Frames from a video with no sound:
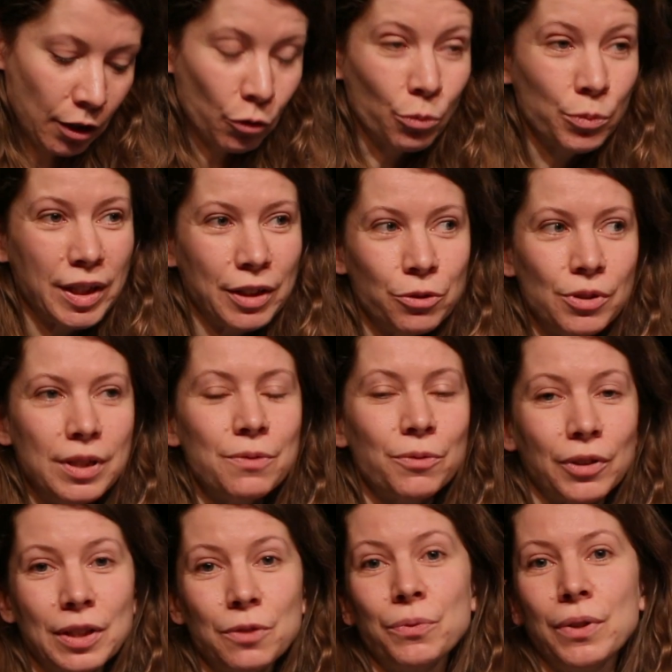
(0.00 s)
Combien de
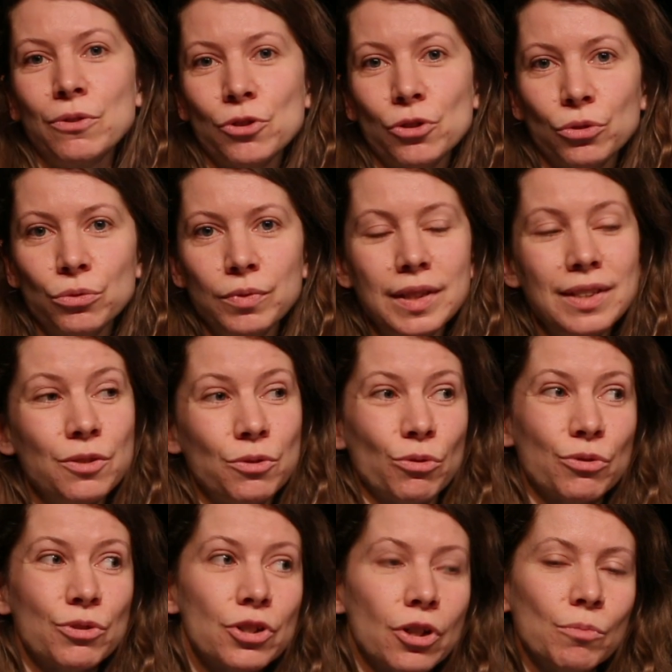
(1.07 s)
livres en effet aujourd'hui
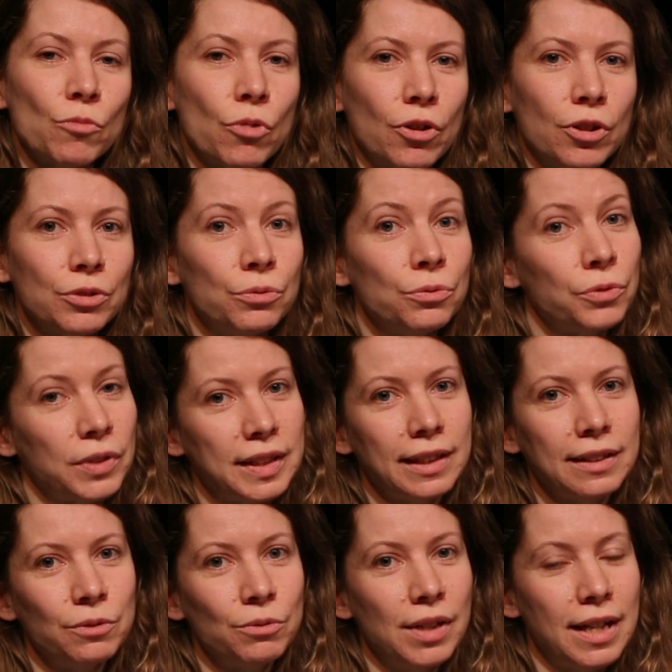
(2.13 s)
sur John Brown ou
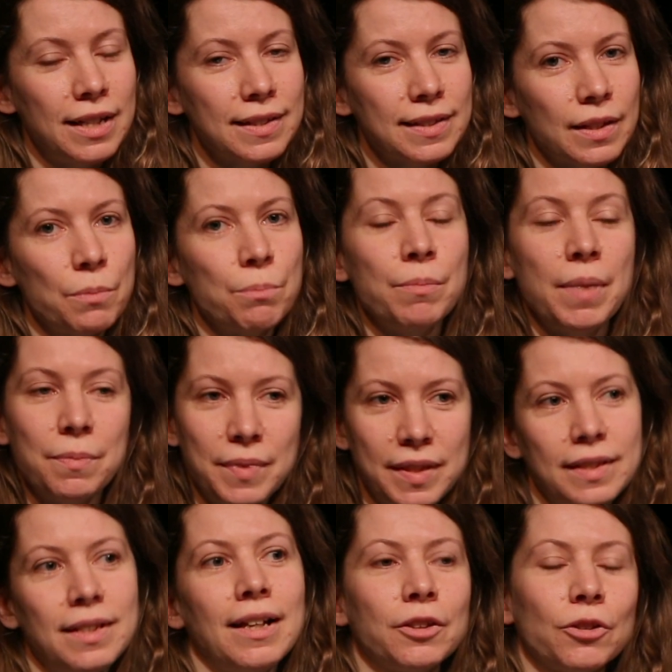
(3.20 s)
Frédéric Douglass, même
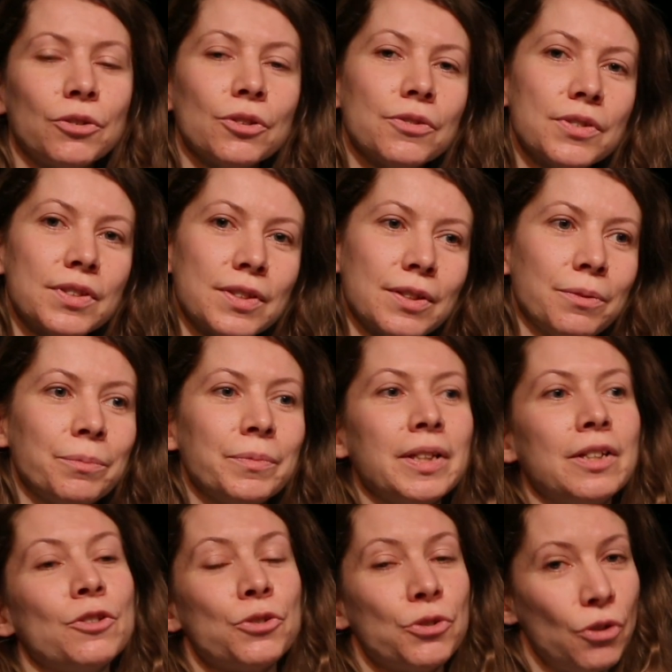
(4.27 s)
si la tendance
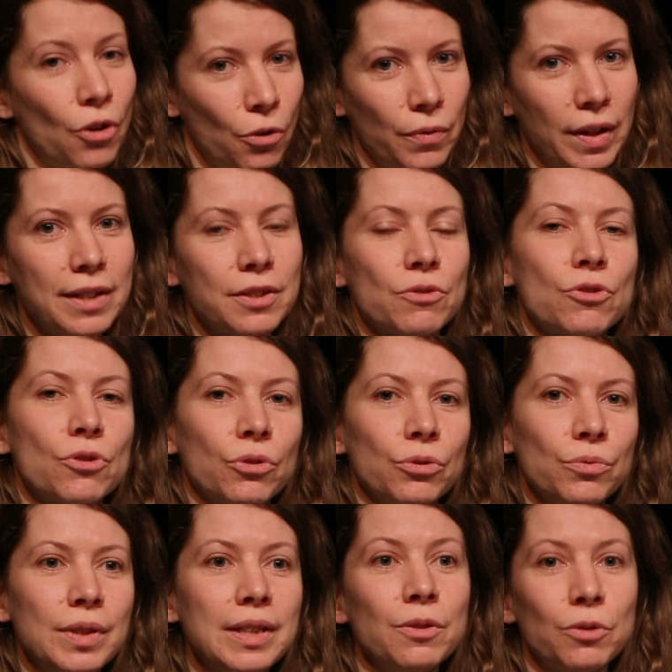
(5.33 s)
se renverse
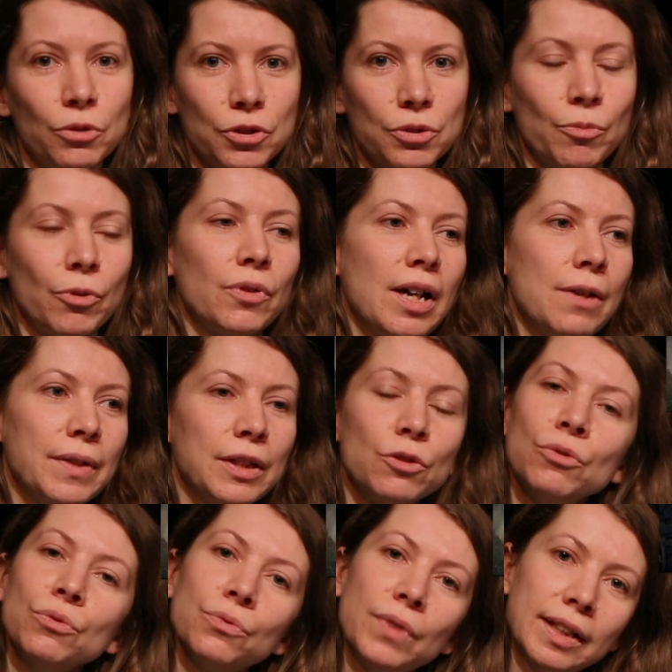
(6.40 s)
aujourd'hui, heureusement, avec
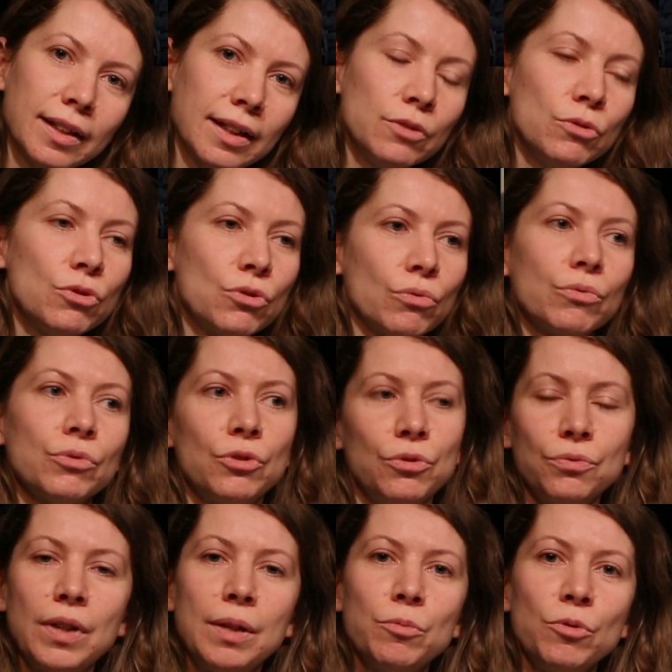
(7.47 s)
de nouvelles traductions, de
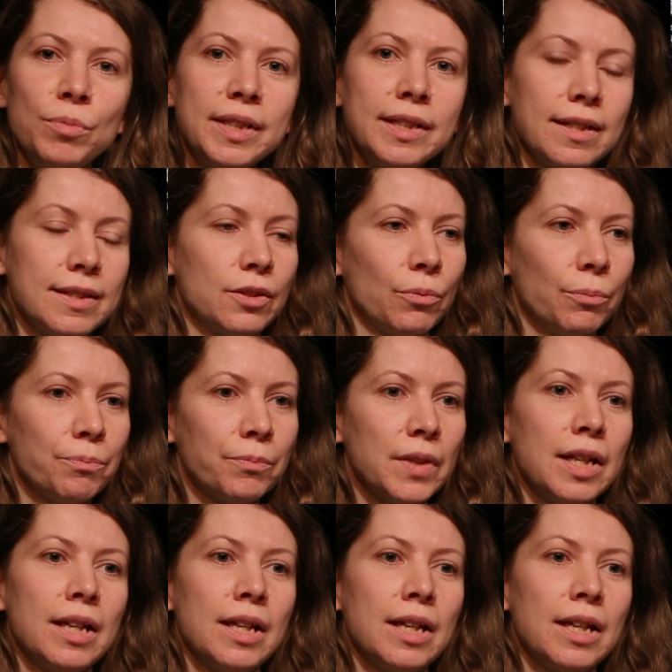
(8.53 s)
nouvelles publications,